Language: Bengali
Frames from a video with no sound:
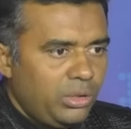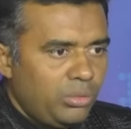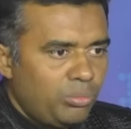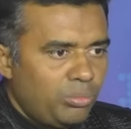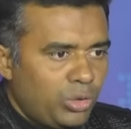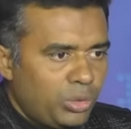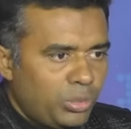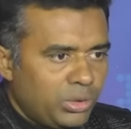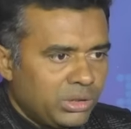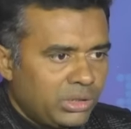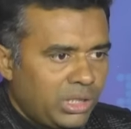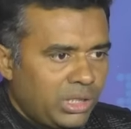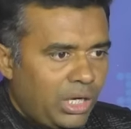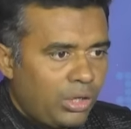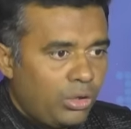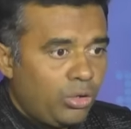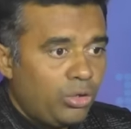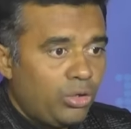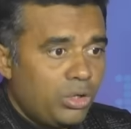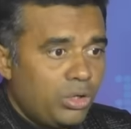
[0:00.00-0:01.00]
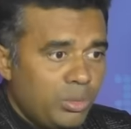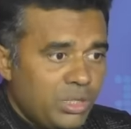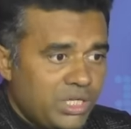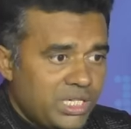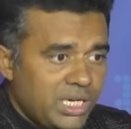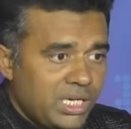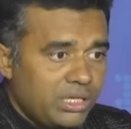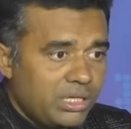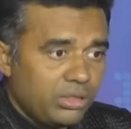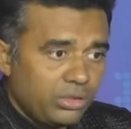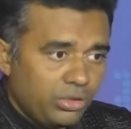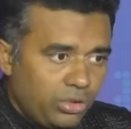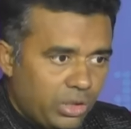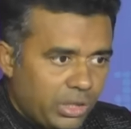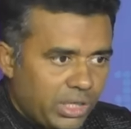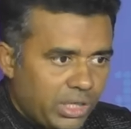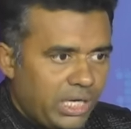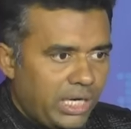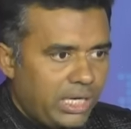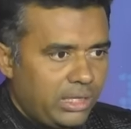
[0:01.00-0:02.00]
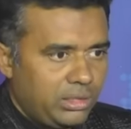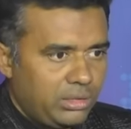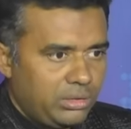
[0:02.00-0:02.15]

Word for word: মমতা ও অভিষেক দরকার